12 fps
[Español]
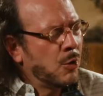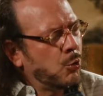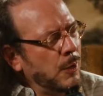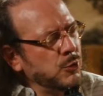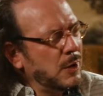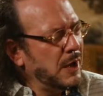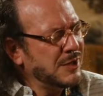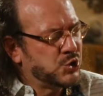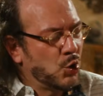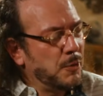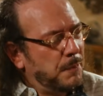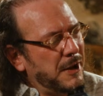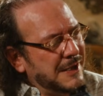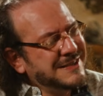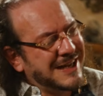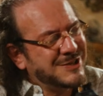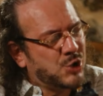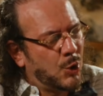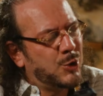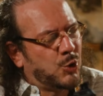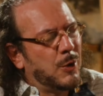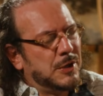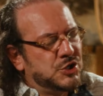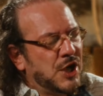cuando en la sorpresa
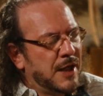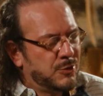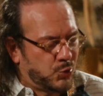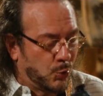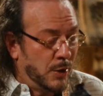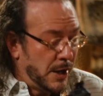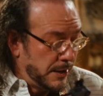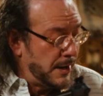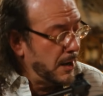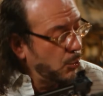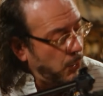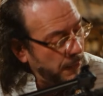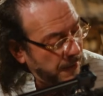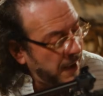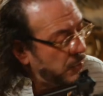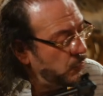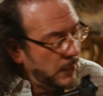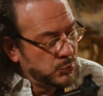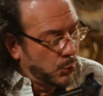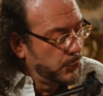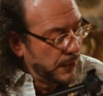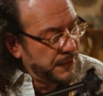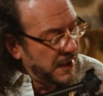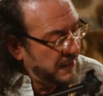soltó el llanto y el cuaderno en
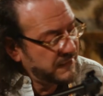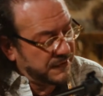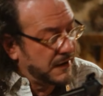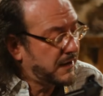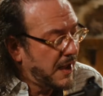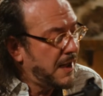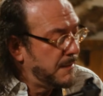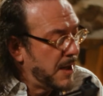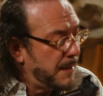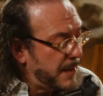donde decía que me